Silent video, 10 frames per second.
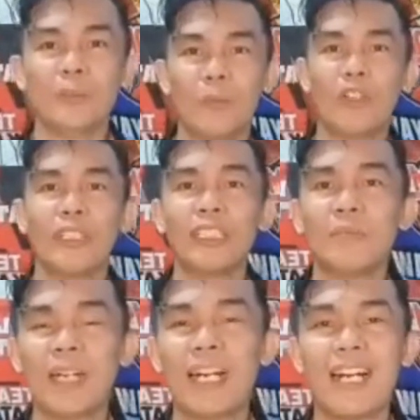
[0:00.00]
good morning
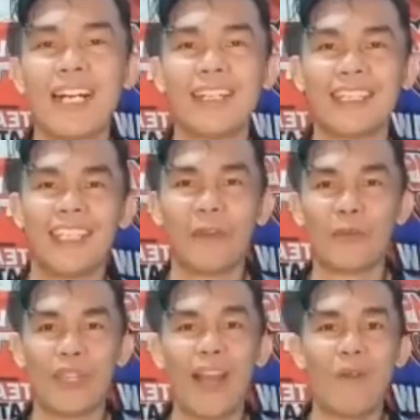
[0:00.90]
mga kayaw
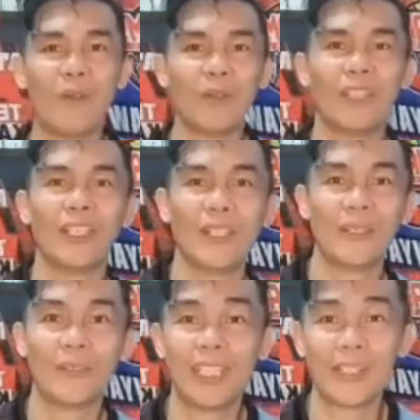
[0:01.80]
yaw.
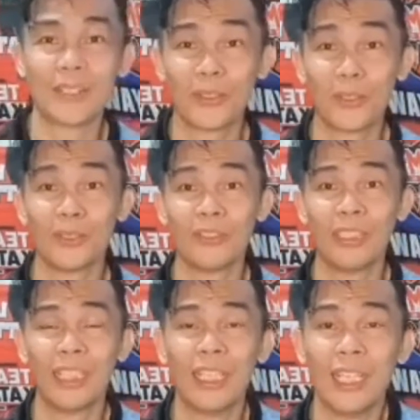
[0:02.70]
Alright, so
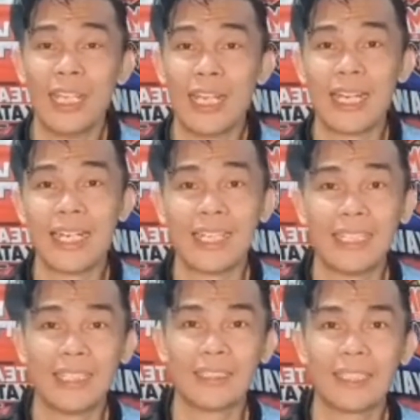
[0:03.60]
yun.
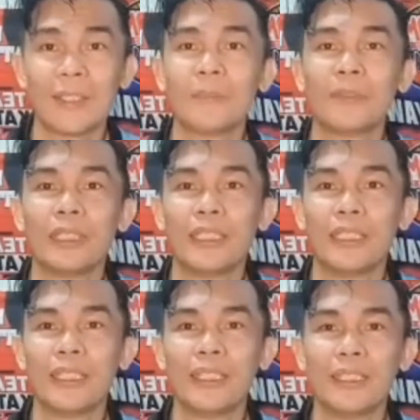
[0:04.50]
Ah, tayo po
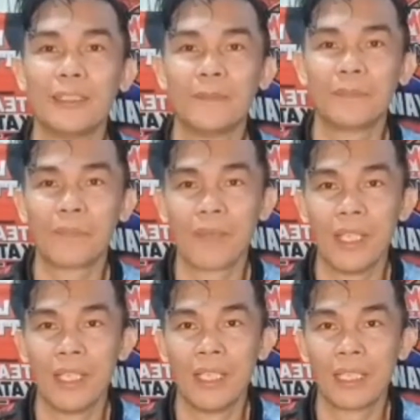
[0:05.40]
ay ah,
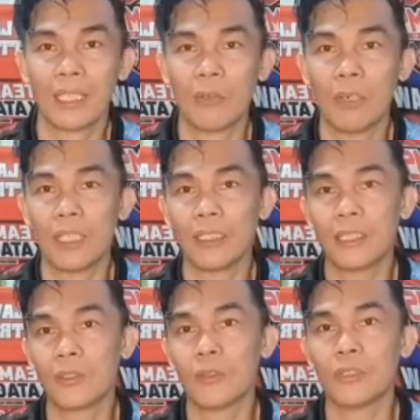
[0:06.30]
gagawa na
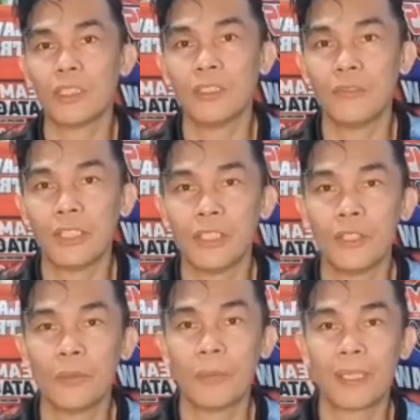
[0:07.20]
ng kunting
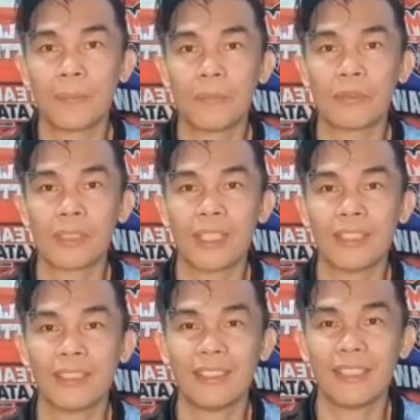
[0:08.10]
video para po
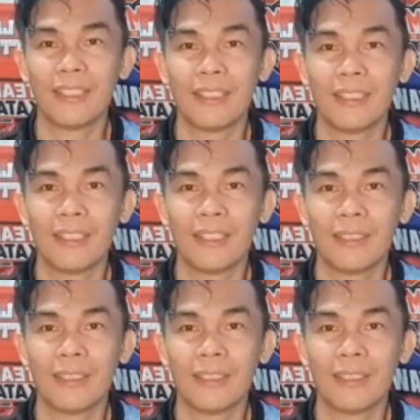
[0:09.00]
sa ating ah,